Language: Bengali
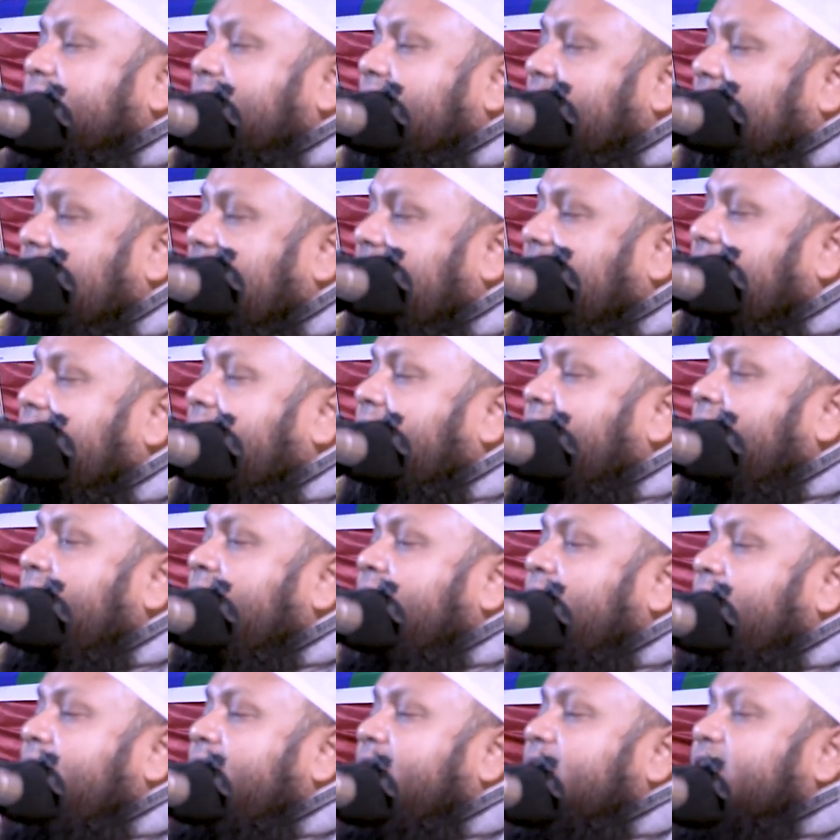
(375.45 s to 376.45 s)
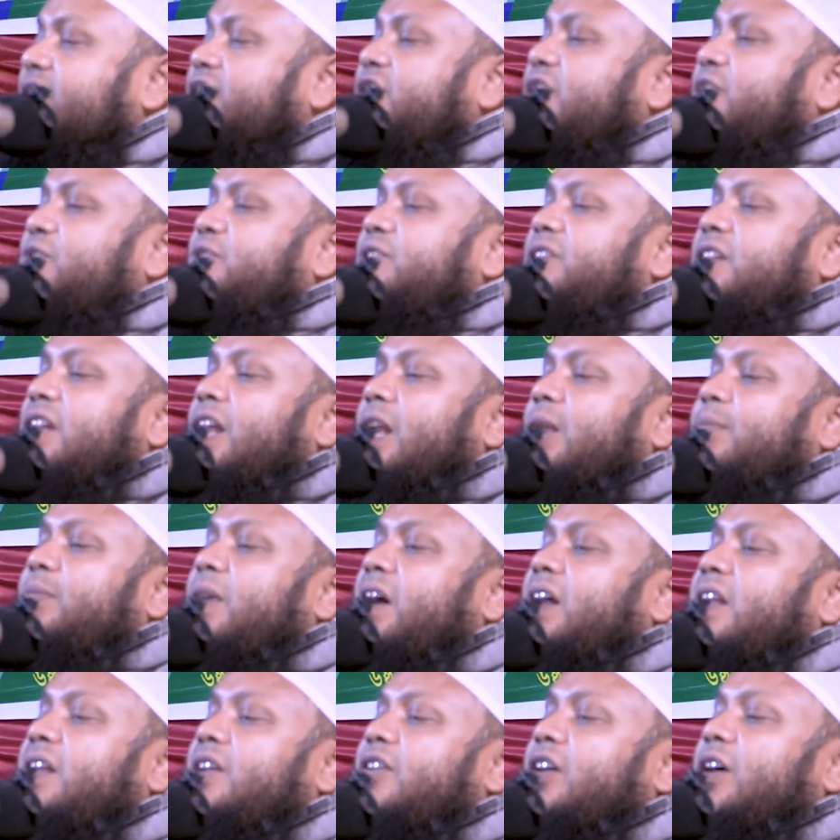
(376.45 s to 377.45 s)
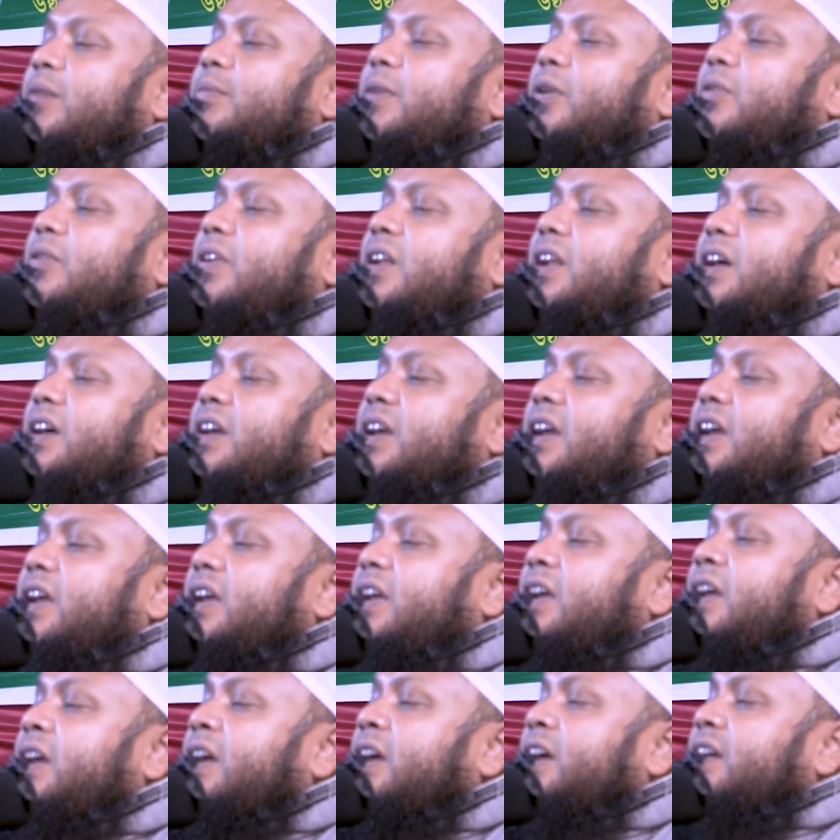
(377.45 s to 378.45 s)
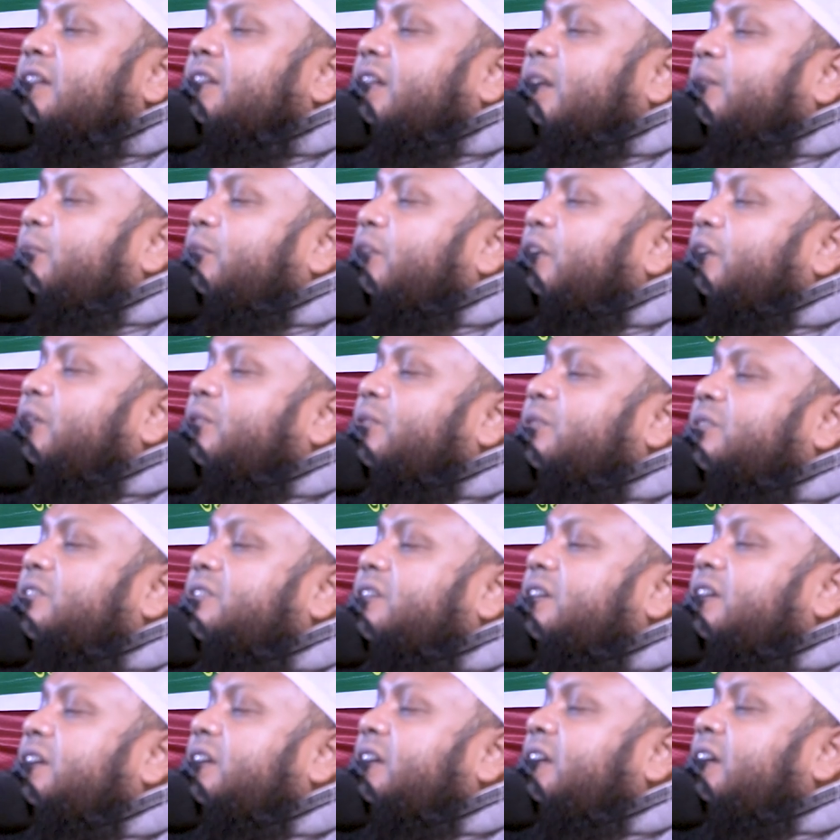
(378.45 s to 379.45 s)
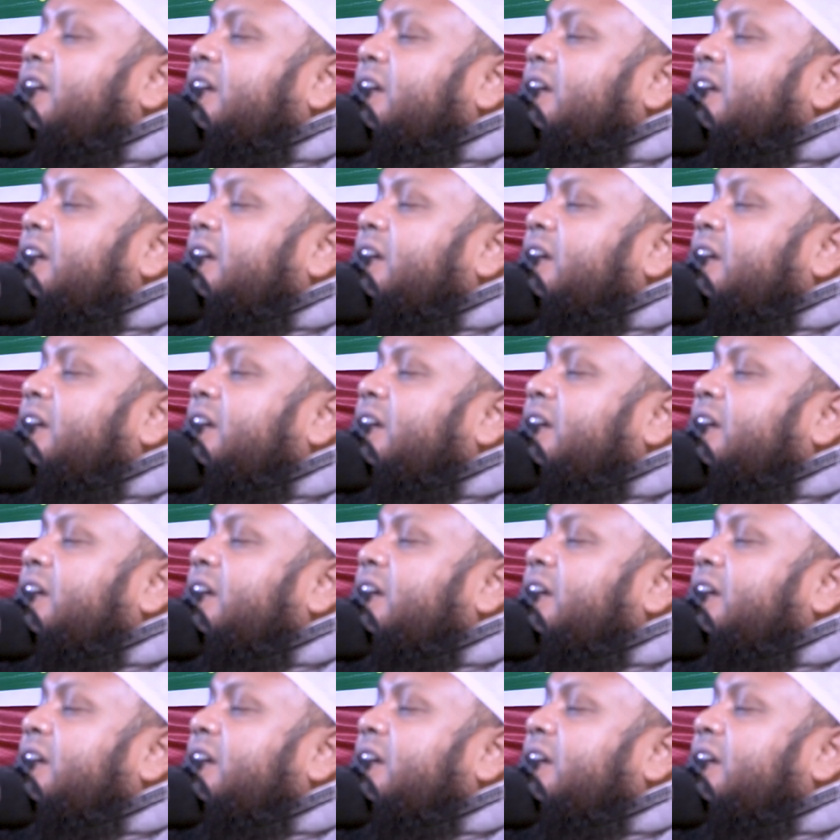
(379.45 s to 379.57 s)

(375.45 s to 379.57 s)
তারা নাসিরুদ্দিন আলবানী রাহমাহুল্লাহকে তারা মনে করছে